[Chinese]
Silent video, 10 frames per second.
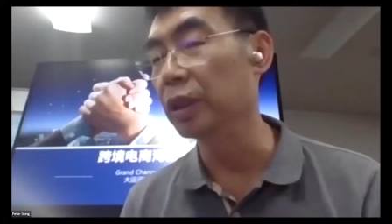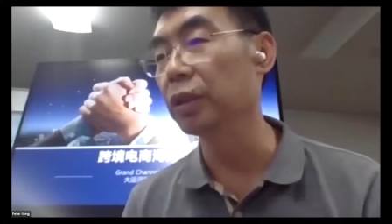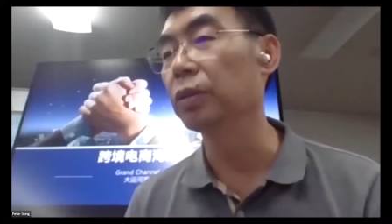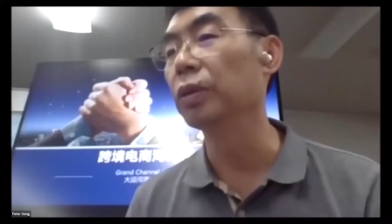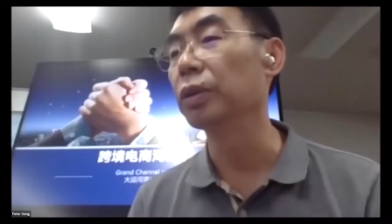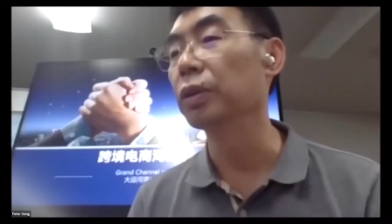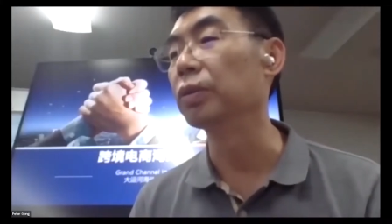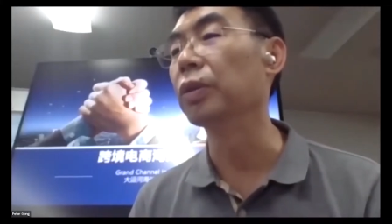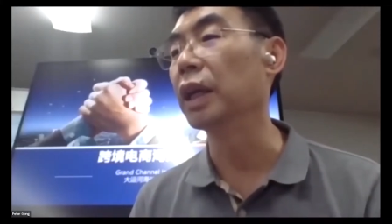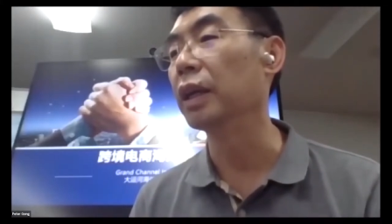的货运过
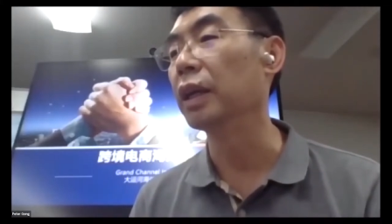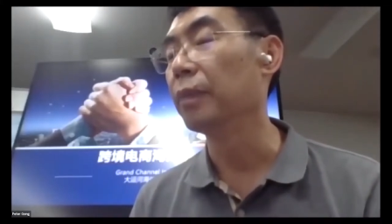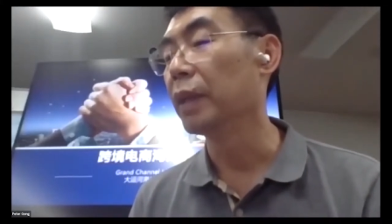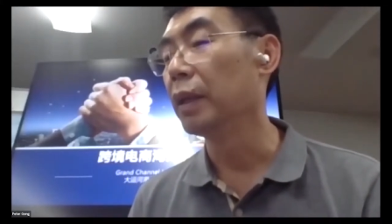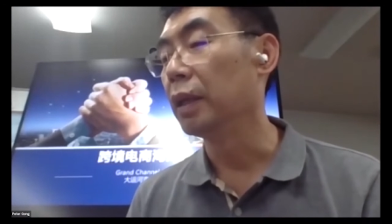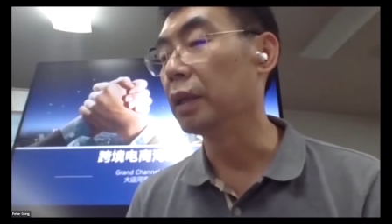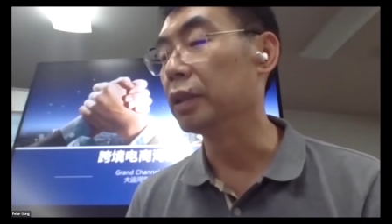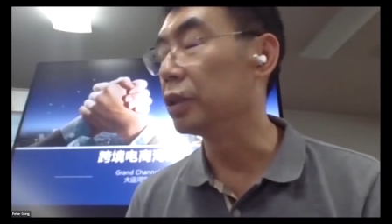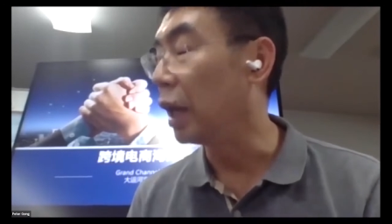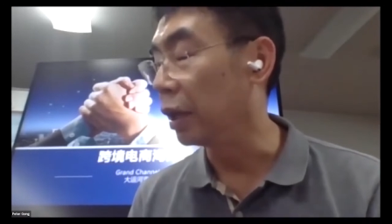来啊，这是
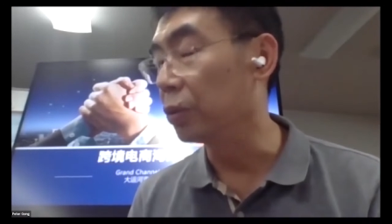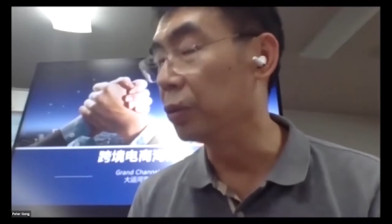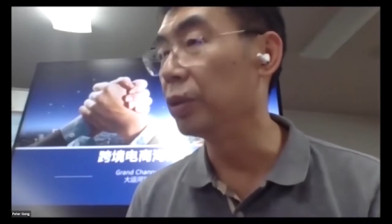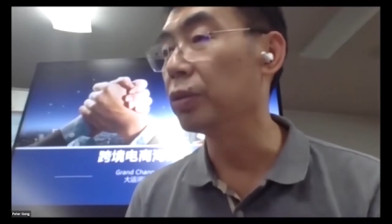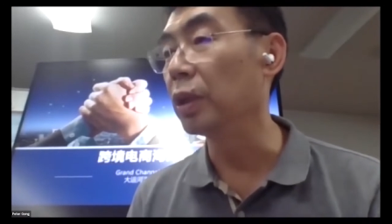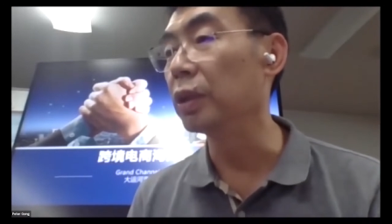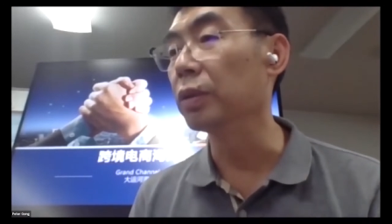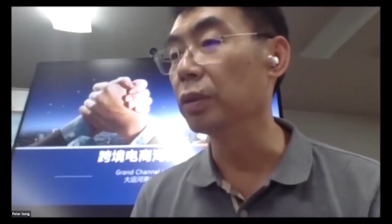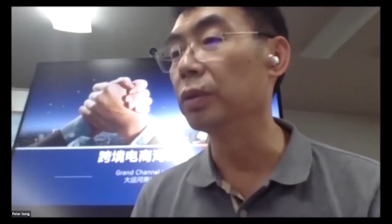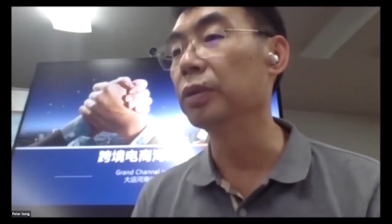海空运传统的空运。